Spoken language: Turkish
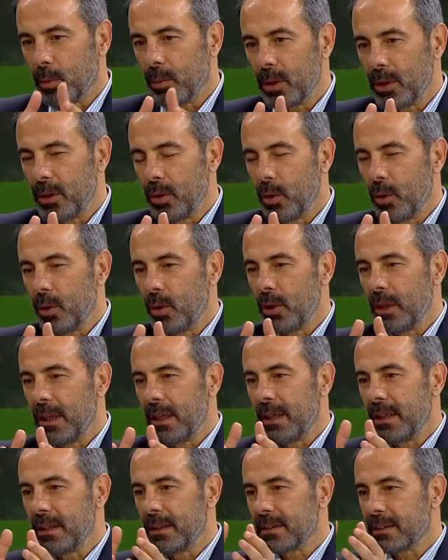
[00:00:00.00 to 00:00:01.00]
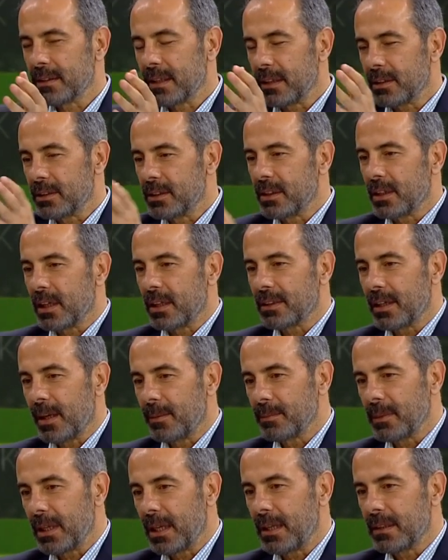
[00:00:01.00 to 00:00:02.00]
Komali öyle, teknik
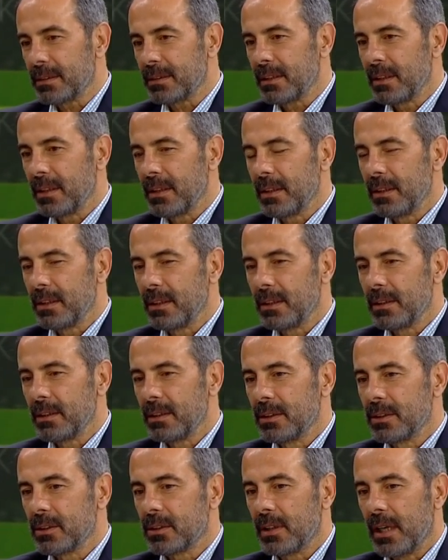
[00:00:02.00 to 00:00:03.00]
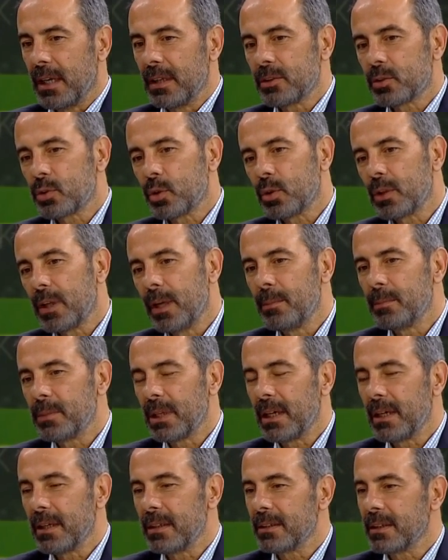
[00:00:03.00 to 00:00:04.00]
adamlar, işte en son
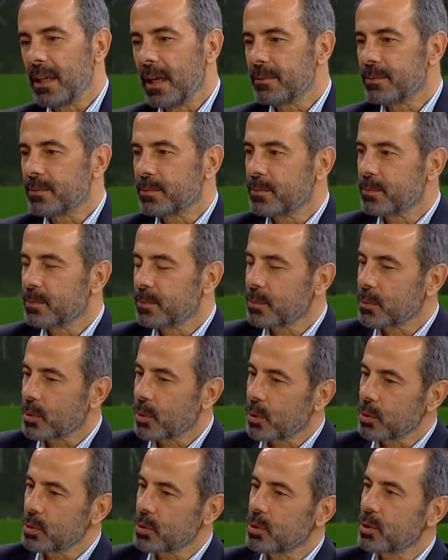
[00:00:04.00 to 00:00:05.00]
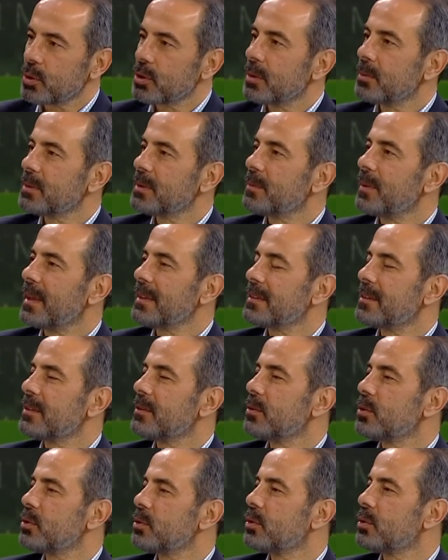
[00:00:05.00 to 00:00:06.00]
Emre. Yani koskoca biz
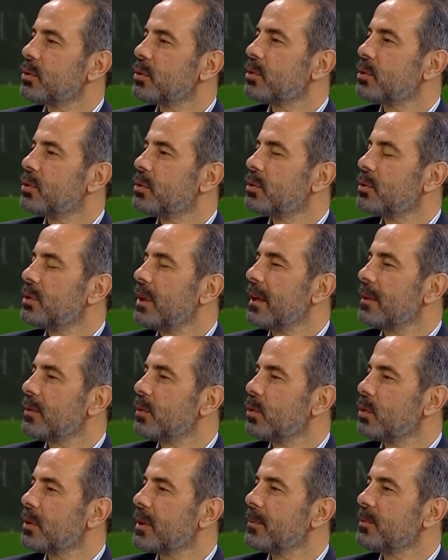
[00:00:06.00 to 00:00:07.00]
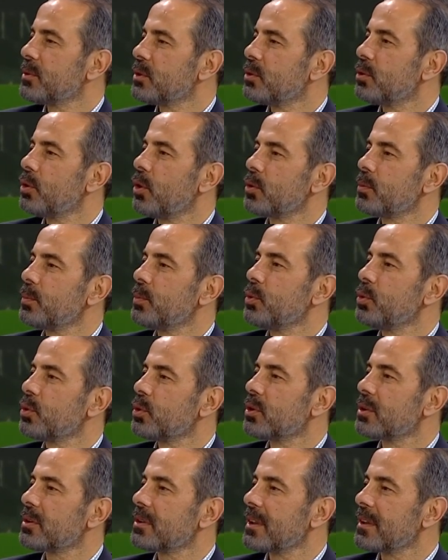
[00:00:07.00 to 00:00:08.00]
bahsediyoruz. Yani ülkemizin dört
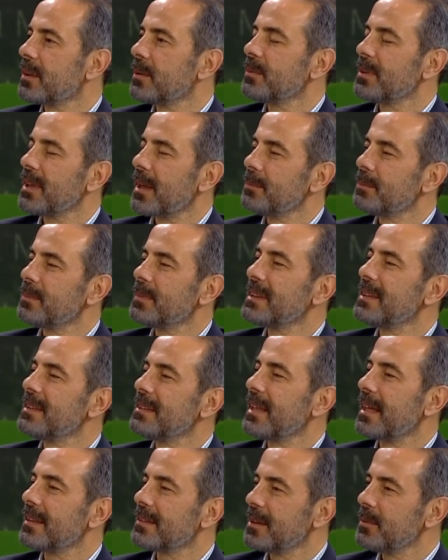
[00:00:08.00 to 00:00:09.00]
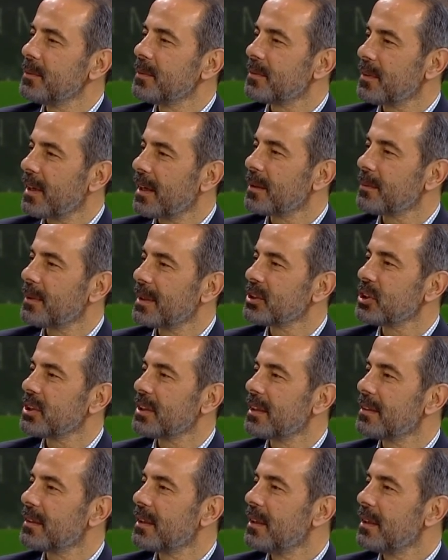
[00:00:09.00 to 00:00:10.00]
büyük takımından birinden değil mi
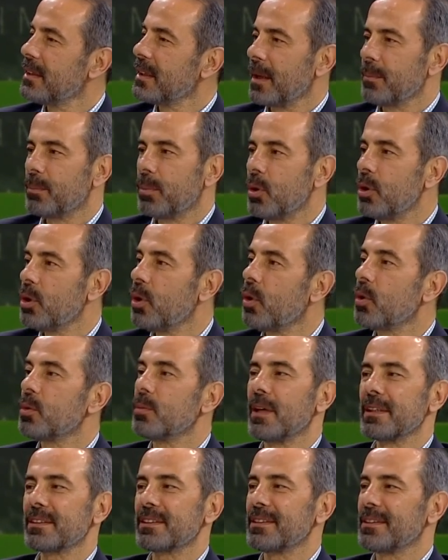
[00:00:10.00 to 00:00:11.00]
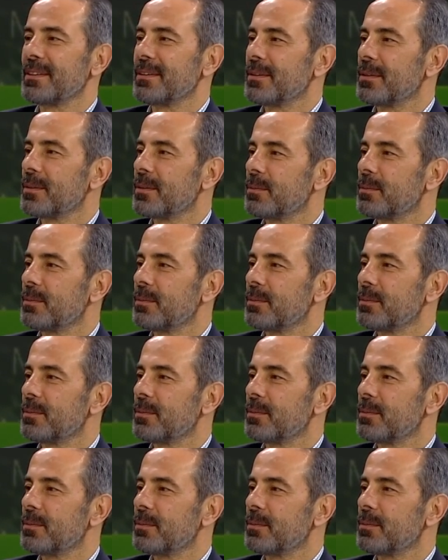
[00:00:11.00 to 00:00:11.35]
Fenerbahçe'den? Evet. Yani böyle olmaz.